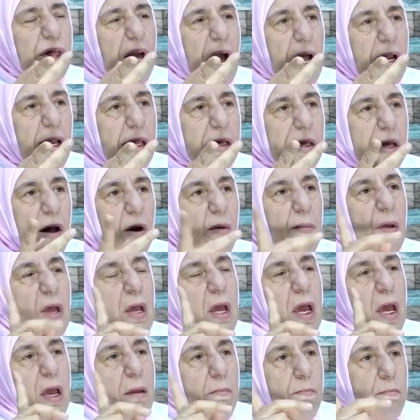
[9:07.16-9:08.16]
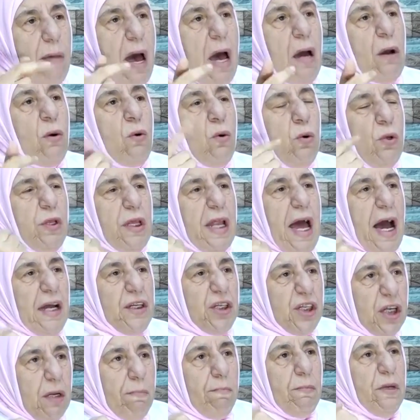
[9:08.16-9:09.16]
ثالث لهم إما أن كنا
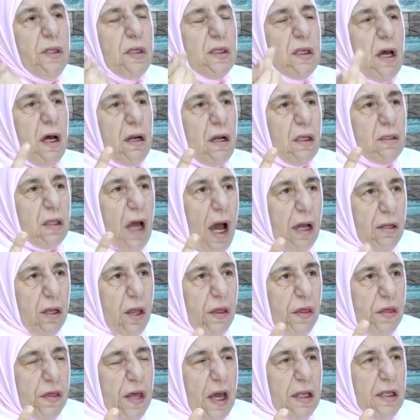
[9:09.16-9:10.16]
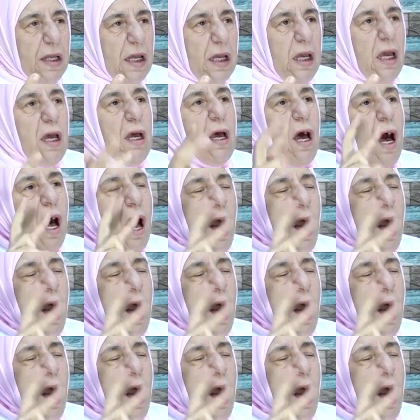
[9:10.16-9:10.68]
ناجين من سرطان الثدي